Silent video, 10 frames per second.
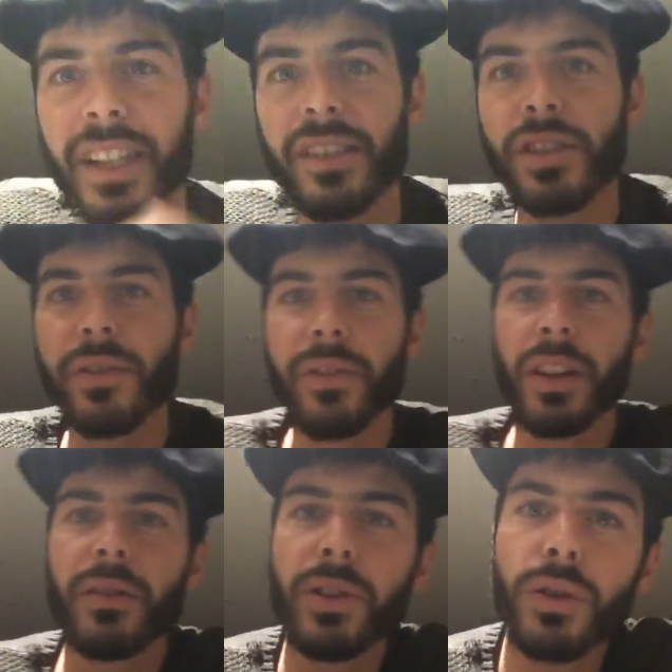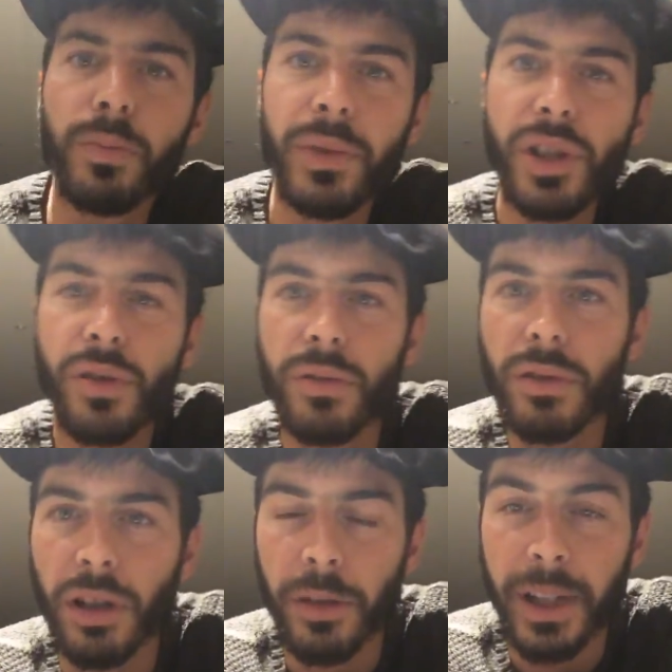est-ce que je vais faire une vidéo de
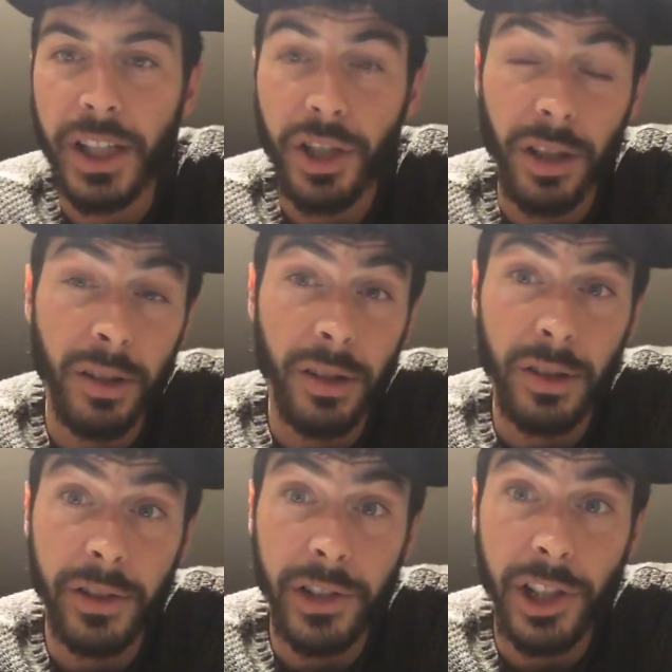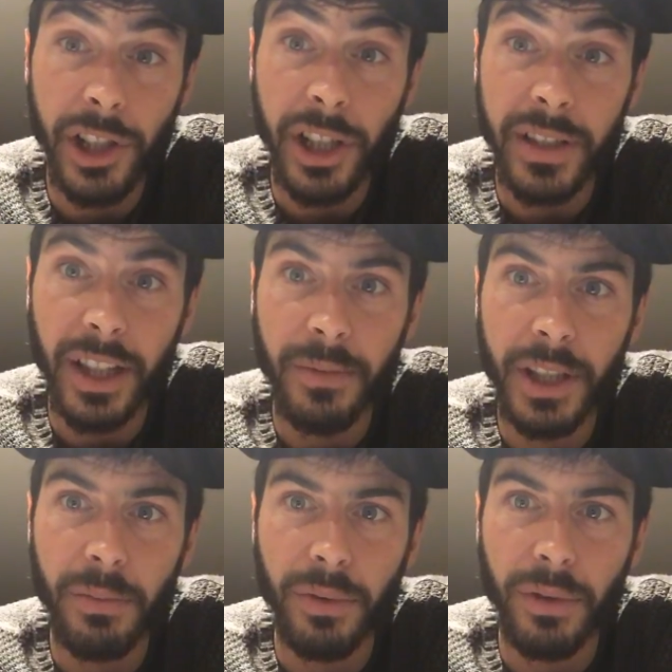pigeon euh, ben, J'ai chassé un
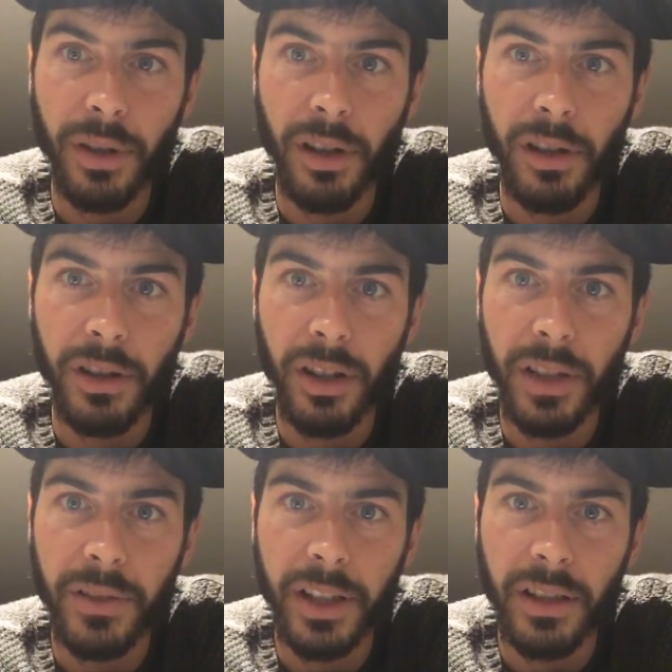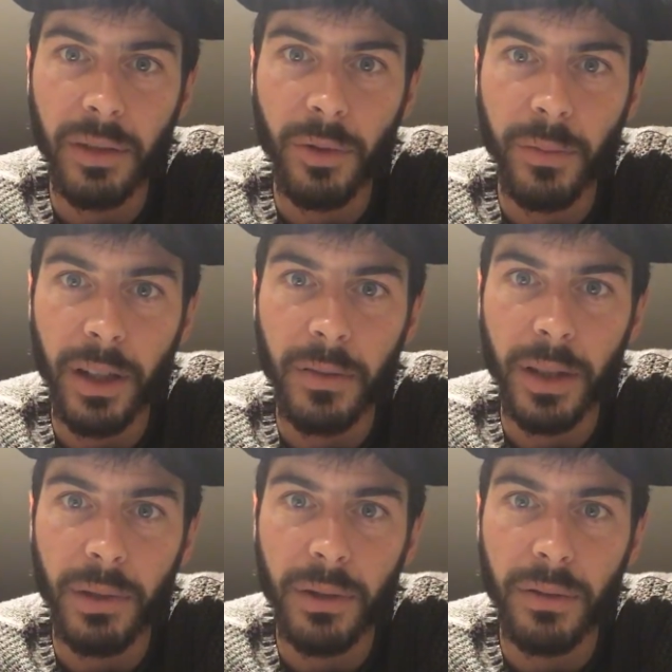petit peu euh, dans les vignes avec mon père comme
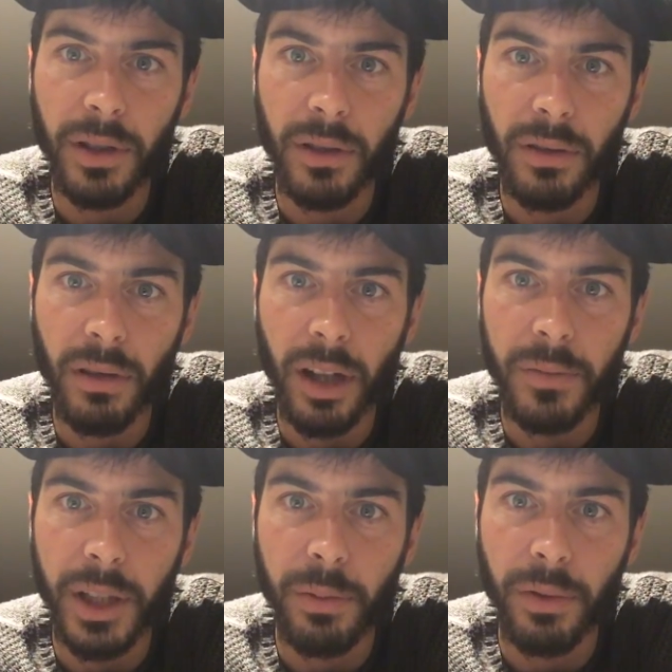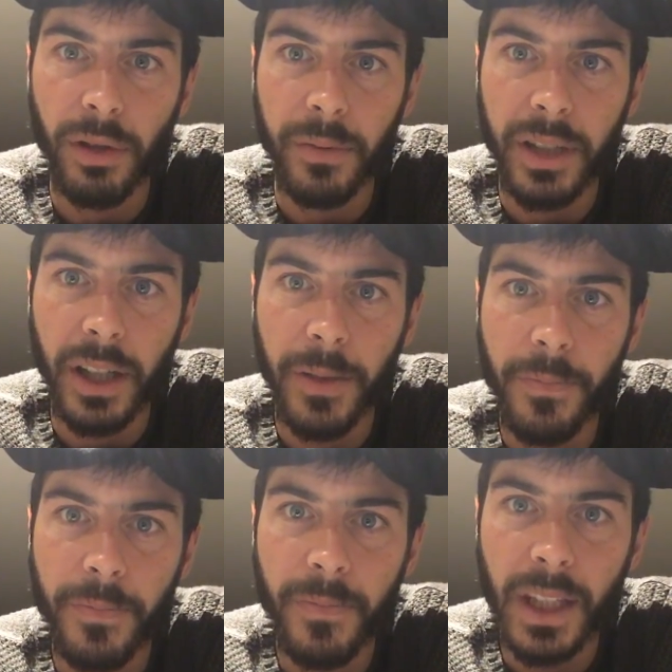d'habitude et il y en aura un petit peu comme ça.
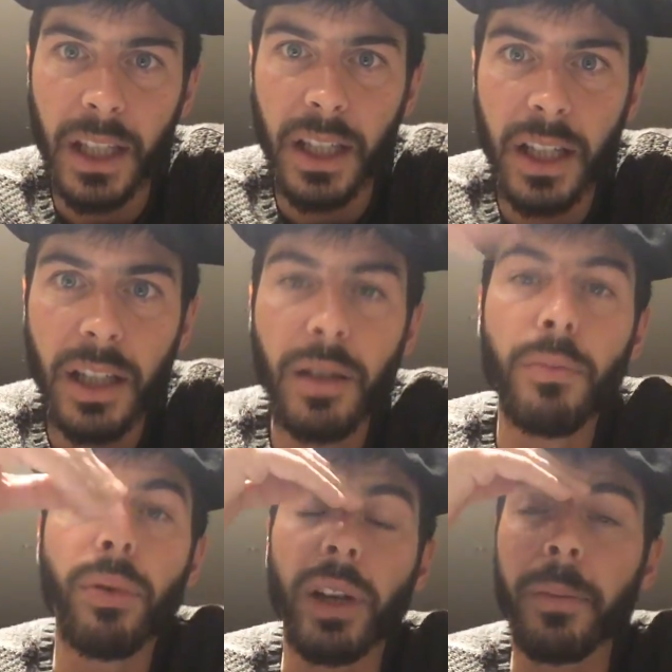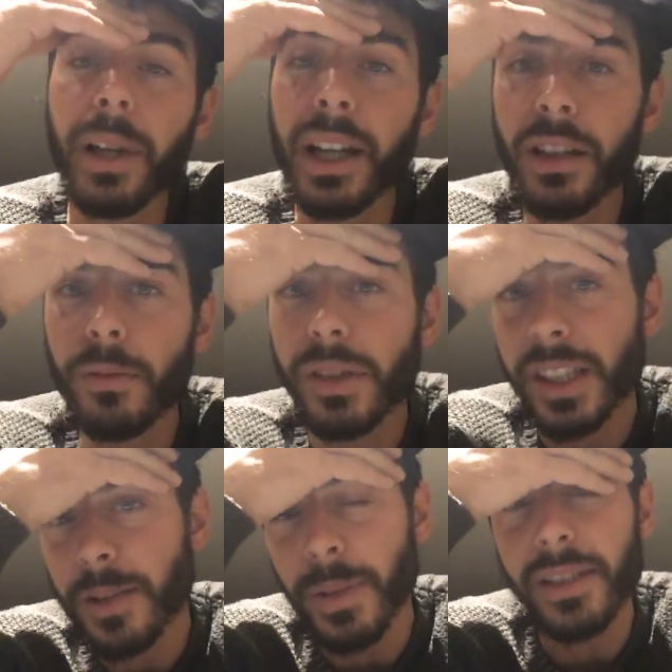Pour les bérets, comment
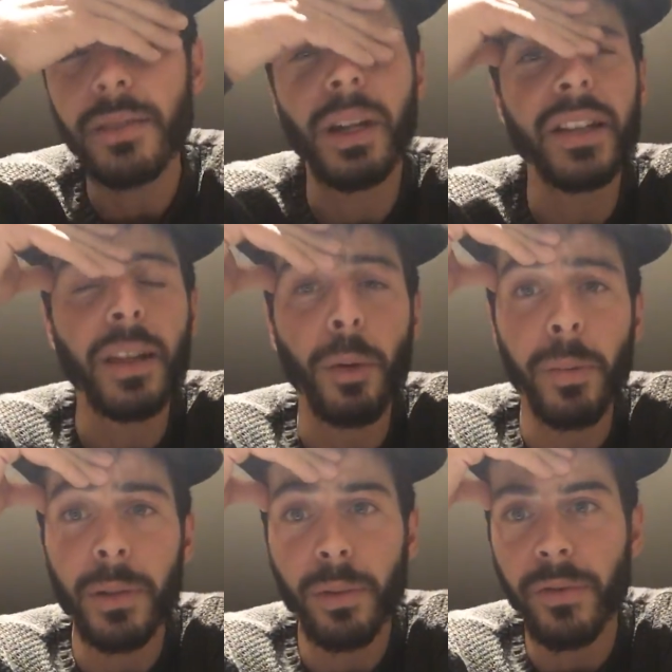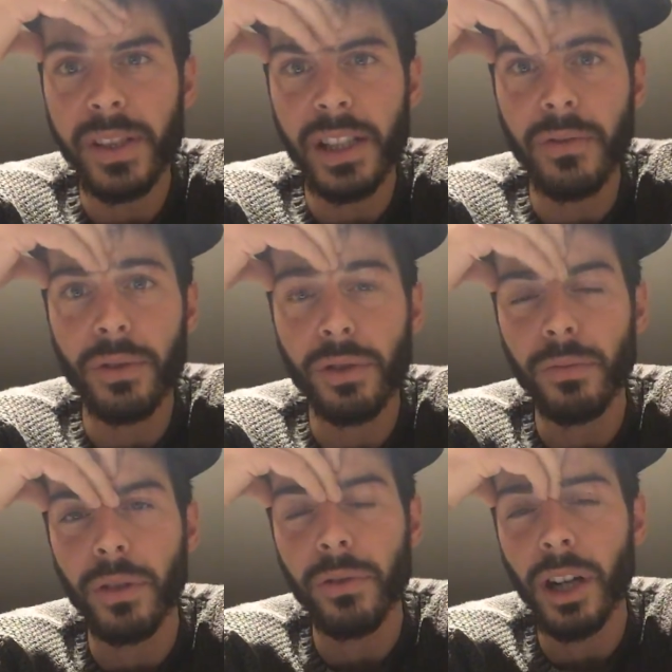ça se passe ben, Ça peut pas être plus facile. Il faut que tu
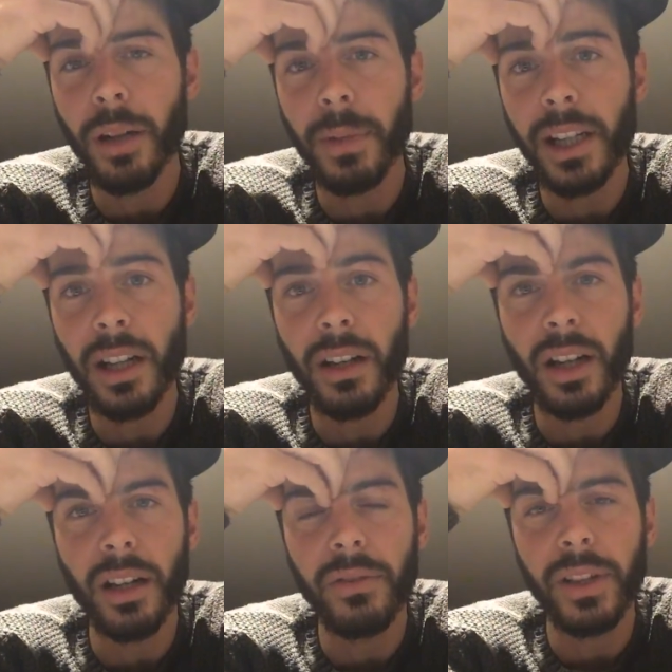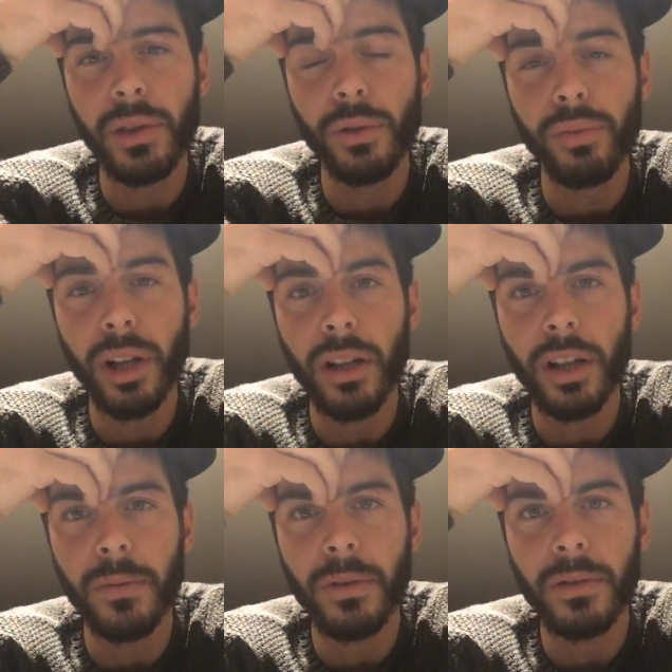m'envoies un mail à
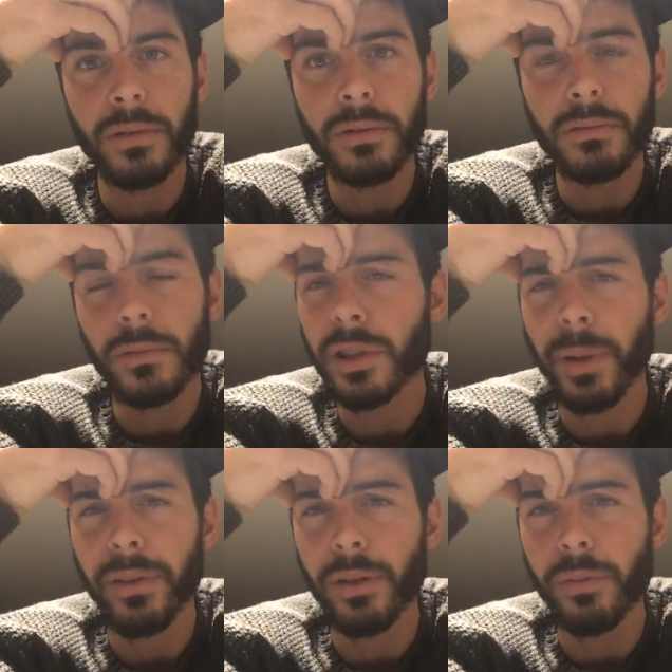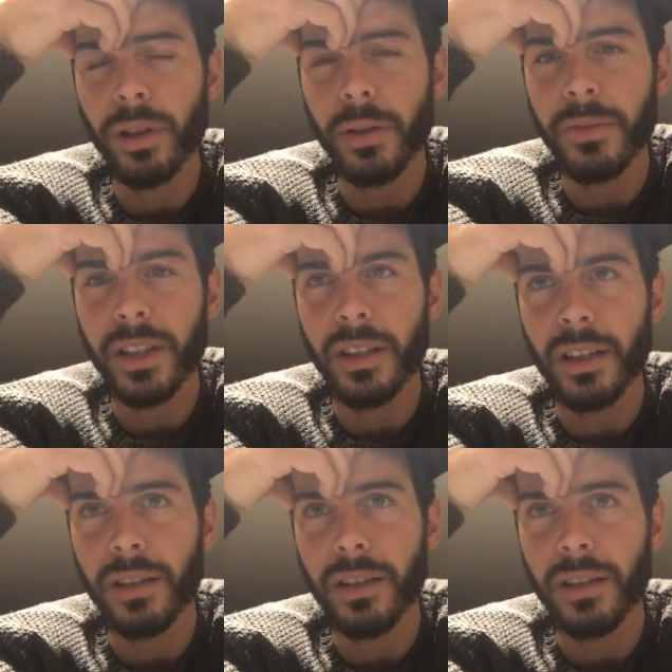feliu.com. Non, c'est pas feliu.com, c'est